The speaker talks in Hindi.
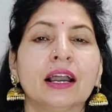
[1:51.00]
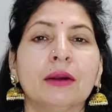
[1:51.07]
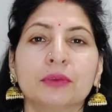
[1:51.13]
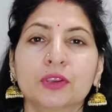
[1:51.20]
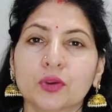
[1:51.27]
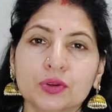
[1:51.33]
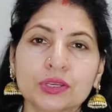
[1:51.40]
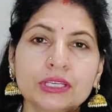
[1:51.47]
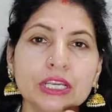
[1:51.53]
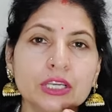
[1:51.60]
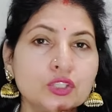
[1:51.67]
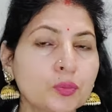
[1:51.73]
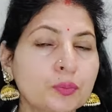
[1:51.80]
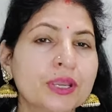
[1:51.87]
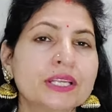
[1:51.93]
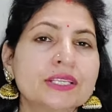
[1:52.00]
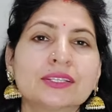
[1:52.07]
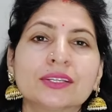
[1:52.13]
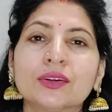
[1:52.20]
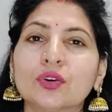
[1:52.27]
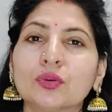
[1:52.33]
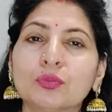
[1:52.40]
क्योंकि ये जो बेसन
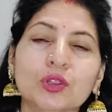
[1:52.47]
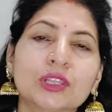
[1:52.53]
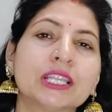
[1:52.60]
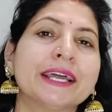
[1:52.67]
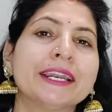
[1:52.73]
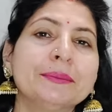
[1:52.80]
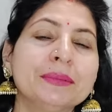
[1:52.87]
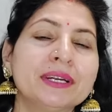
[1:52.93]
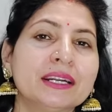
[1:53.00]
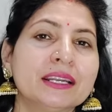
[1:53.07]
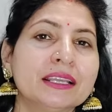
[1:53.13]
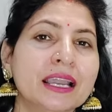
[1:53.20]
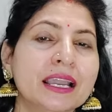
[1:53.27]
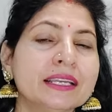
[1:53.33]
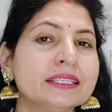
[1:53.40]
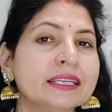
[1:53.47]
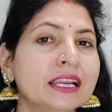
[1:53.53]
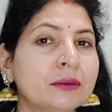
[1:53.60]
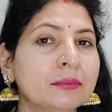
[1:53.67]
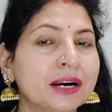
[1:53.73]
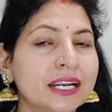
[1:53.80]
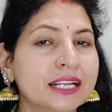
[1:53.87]
और मुल्तानी मिट्टी है ये
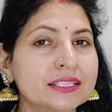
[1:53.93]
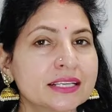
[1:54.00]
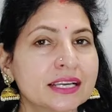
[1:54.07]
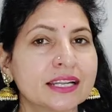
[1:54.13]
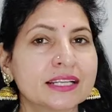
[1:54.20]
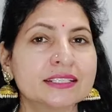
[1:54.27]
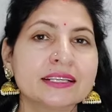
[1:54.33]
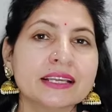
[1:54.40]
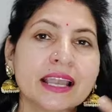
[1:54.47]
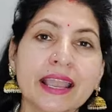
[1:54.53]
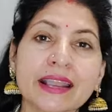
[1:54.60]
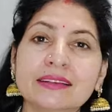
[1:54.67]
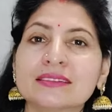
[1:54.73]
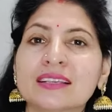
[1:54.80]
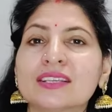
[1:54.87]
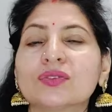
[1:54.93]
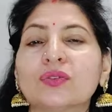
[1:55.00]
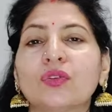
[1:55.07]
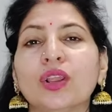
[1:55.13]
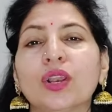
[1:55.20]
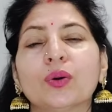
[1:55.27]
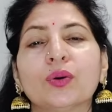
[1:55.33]
हमारे चेहरे से एक्सेस
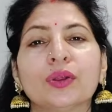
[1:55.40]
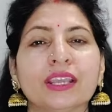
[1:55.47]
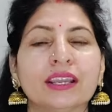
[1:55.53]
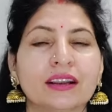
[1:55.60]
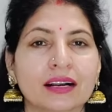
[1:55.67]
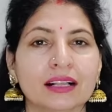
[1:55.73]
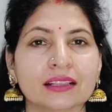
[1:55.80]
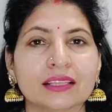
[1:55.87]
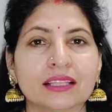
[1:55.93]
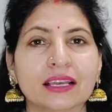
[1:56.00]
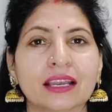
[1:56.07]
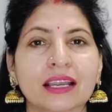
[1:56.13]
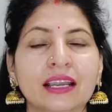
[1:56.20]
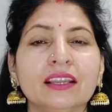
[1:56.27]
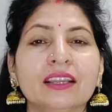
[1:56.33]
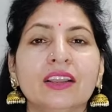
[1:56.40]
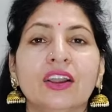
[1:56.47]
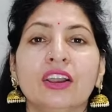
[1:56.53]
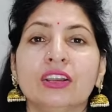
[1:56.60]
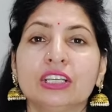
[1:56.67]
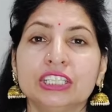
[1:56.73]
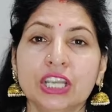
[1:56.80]
ऑयल को निकालता है
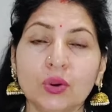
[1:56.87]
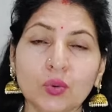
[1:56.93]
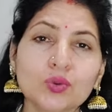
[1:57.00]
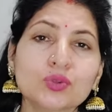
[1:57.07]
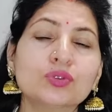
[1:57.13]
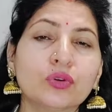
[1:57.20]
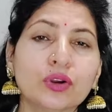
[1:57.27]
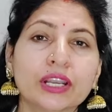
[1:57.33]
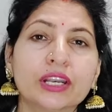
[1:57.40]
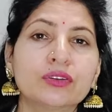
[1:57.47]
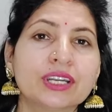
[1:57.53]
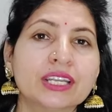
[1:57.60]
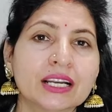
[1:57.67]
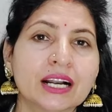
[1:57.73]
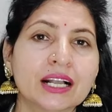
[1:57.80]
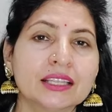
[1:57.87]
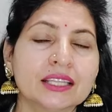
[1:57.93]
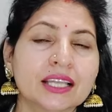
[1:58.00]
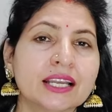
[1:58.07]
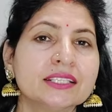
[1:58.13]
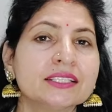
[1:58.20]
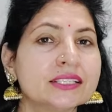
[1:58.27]
ये उस ऑयल को निकालता है
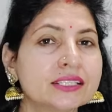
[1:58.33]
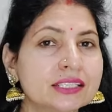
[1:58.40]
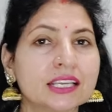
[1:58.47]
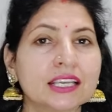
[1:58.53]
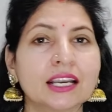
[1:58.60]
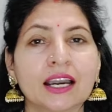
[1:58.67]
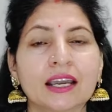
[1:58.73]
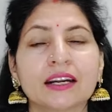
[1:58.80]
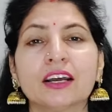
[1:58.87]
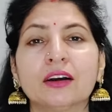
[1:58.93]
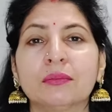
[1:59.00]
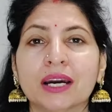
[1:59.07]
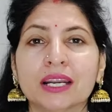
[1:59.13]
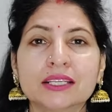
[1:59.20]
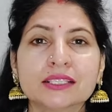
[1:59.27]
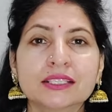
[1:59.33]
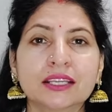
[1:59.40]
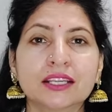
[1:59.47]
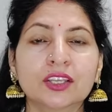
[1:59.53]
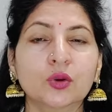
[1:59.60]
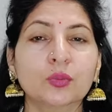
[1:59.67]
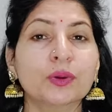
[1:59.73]
जिसके कारण हमारी स्किन के ऊपर